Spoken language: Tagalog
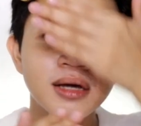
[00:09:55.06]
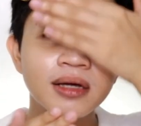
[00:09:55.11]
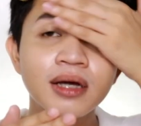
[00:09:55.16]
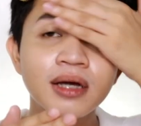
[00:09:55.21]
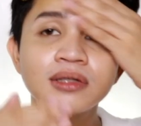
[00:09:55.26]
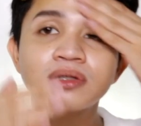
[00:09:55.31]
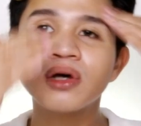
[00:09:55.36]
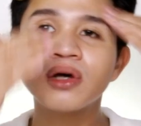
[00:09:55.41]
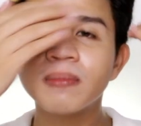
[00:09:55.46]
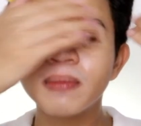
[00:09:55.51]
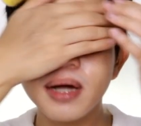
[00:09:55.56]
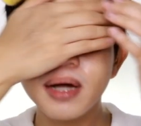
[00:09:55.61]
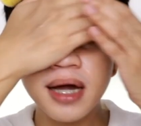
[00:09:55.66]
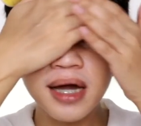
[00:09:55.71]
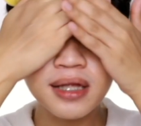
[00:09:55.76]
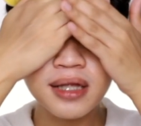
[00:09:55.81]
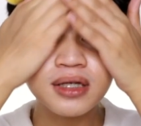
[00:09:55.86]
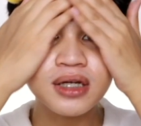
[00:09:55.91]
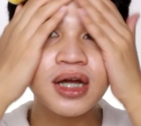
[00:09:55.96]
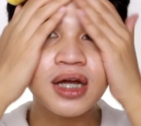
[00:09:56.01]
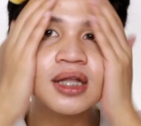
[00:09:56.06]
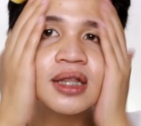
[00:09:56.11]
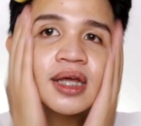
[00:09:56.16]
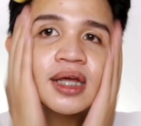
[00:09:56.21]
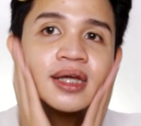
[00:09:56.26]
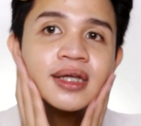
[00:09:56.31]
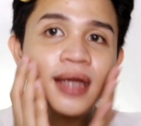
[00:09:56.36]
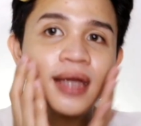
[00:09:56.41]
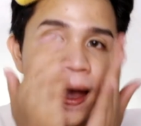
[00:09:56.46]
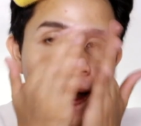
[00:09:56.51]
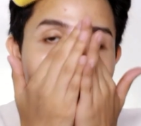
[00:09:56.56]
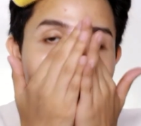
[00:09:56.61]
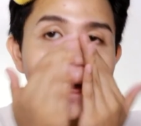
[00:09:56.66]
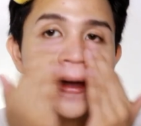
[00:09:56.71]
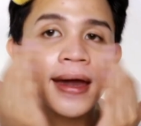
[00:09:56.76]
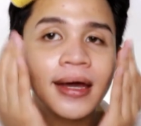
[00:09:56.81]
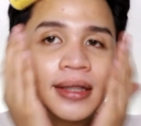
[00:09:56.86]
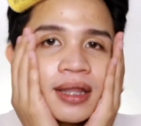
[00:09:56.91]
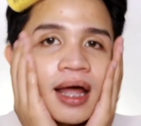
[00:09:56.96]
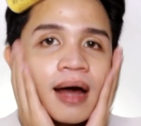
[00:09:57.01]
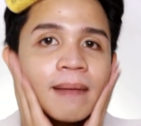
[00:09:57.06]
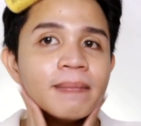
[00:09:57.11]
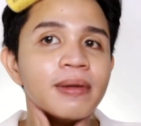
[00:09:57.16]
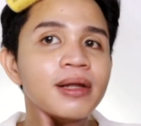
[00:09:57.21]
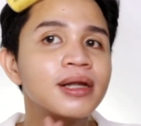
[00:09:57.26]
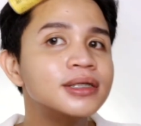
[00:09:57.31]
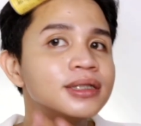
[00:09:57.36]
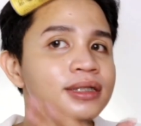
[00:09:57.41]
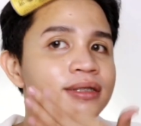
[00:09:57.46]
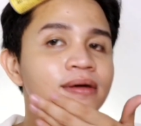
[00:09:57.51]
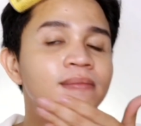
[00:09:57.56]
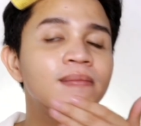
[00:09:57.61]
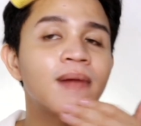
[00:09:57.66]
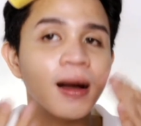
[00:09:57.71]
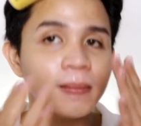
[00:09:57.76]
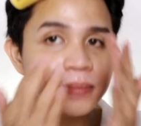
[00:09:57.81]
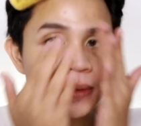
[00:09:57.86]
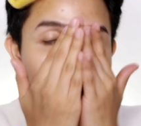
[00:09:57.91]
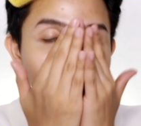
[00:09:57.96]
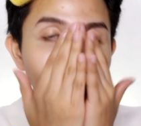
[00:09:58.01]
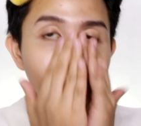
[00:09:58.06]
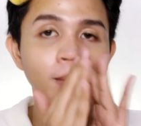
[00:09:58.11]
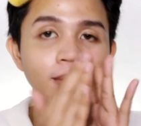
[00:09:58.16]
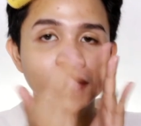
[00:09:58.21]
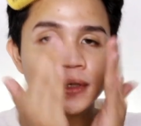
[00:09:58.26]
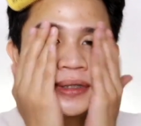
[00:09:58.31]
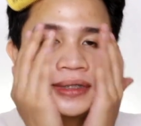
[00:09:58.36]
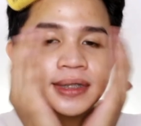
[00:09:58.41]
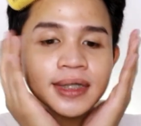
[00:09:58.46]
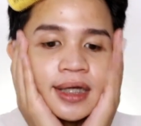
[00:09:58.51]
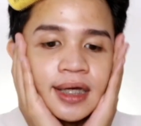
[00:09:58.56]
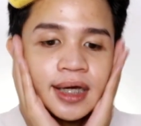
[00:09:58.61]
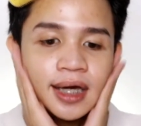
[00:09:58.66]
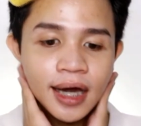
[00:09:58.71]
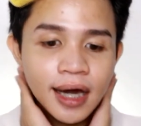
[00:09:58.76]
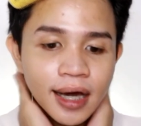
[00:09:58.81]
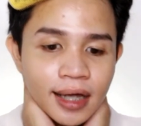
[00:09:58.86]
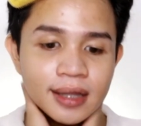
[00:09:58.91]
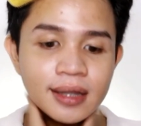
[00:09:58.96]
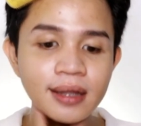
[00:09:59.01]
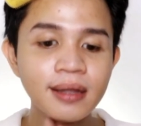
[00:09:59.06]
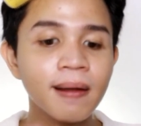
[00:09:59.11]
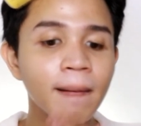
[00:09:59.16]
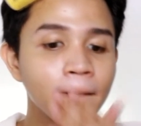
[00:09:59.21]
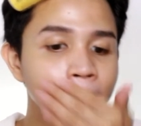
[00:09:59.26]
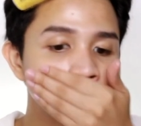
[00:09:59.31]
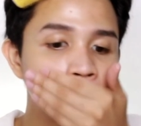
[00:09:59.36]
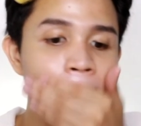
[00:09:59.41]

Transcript: Ayun, sobrang hydrating niya and ang bilis niyang ma-absorb sa skin.